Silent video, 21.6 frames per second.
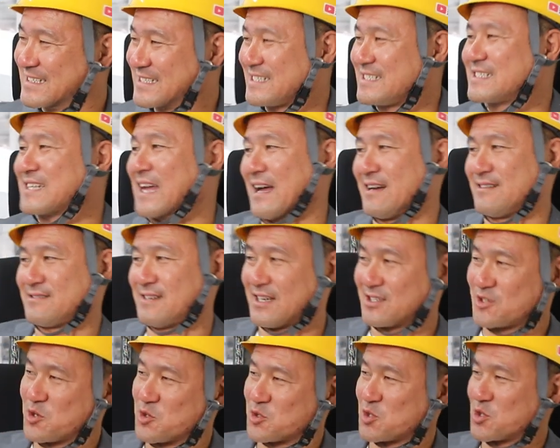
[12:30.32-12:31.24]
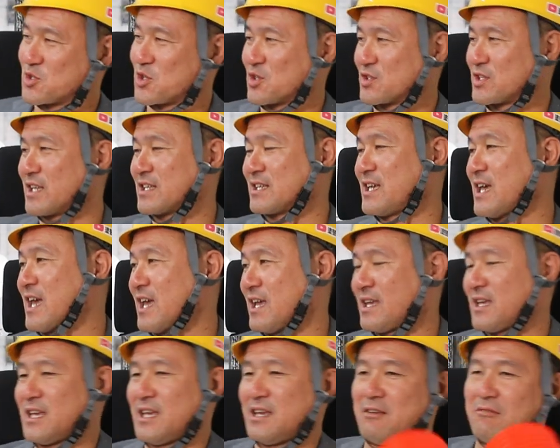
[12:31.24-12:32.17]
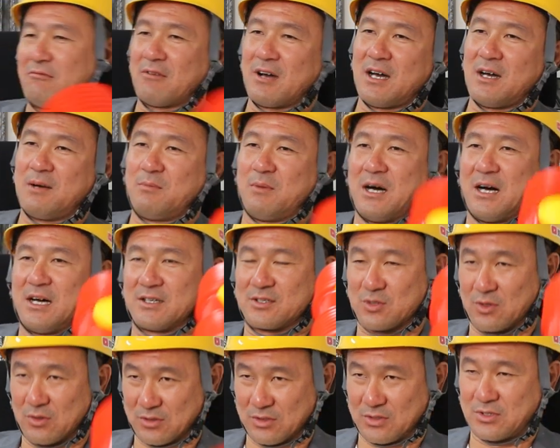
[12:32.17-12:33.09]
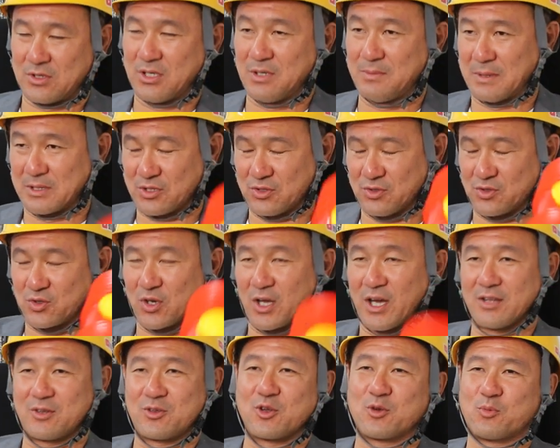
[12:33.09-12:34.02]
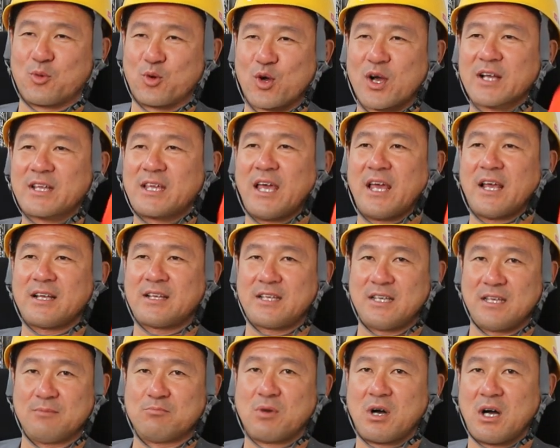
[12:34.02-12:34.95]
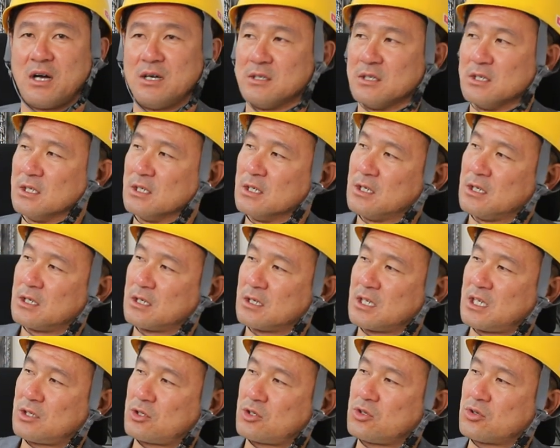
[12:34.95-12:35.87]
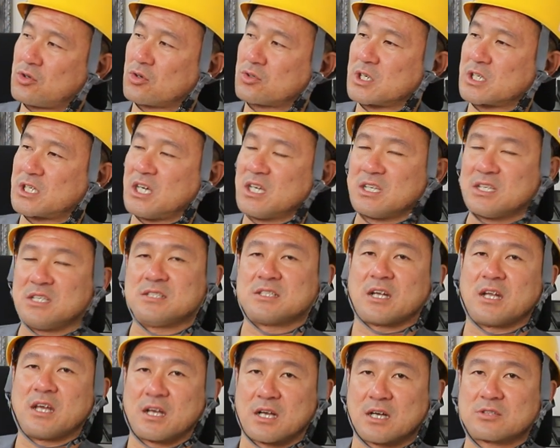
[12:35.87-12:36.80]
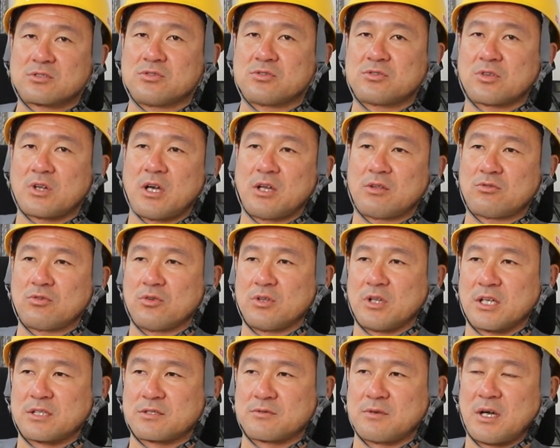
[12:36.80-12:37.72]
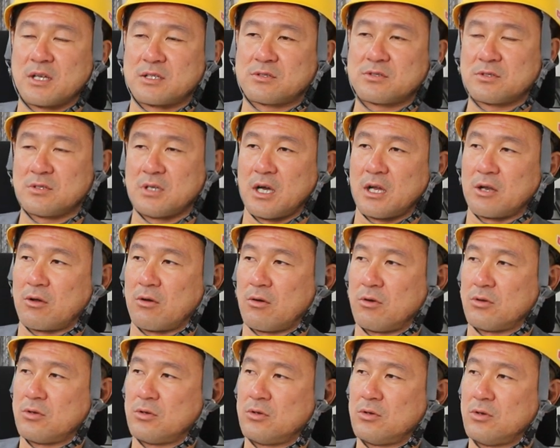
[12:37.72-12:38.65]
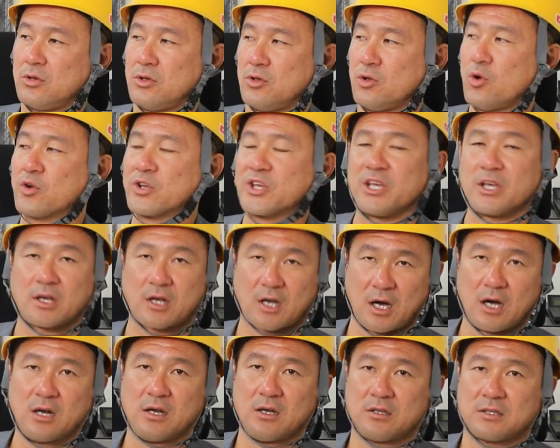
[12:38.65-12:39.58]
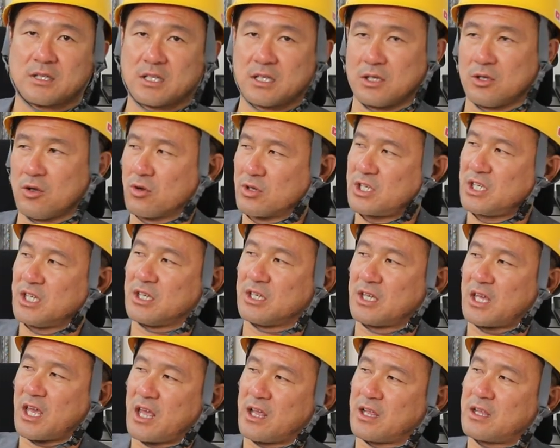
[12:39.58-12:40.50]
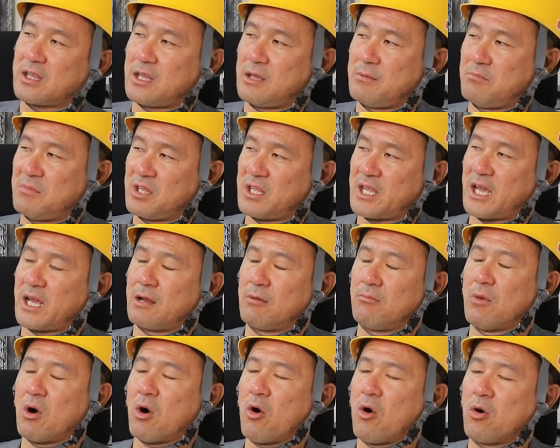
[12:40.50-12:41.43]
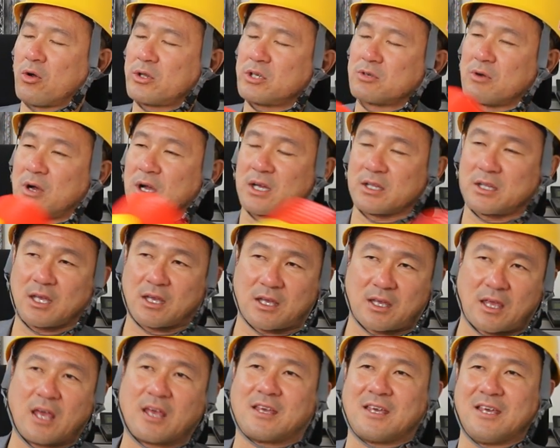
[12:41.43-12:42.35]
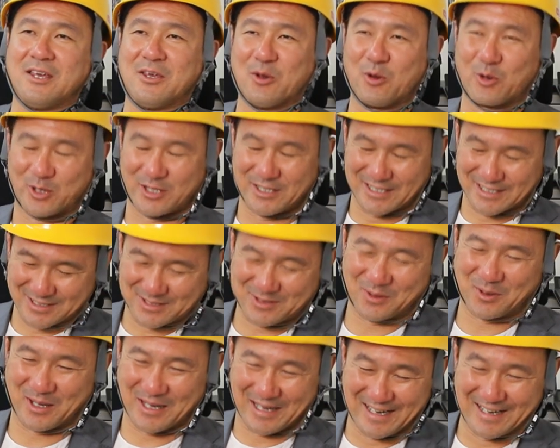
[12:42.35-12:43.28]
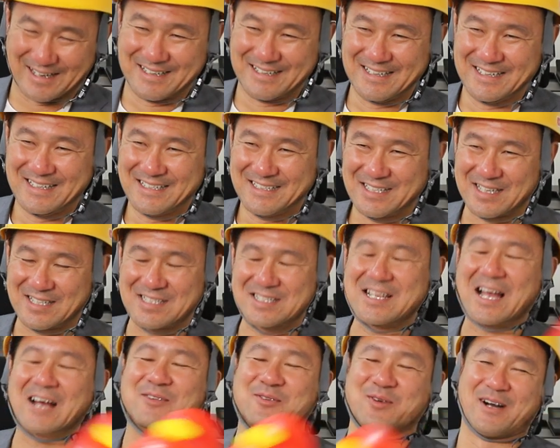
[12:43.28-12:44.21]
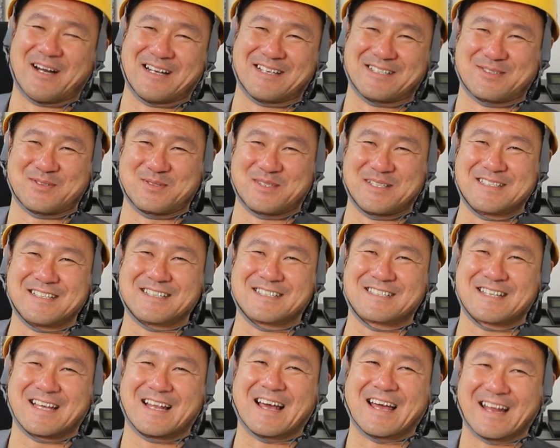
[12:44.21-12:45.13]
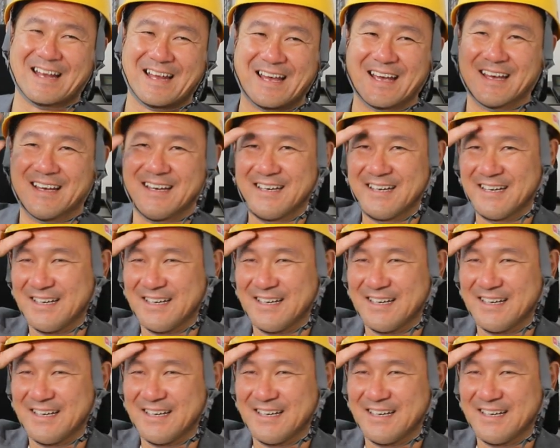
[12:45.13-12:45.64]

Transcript: で資産あそうそうそうだから現金はまあそうです今通帳に入ってるものが現金まあ究極は現金じゃねえか通帳に入ってるやつはあの預金かだって預金現金みたいなもう大きく分けて現金預金ですそれがで資産の話を全然してないね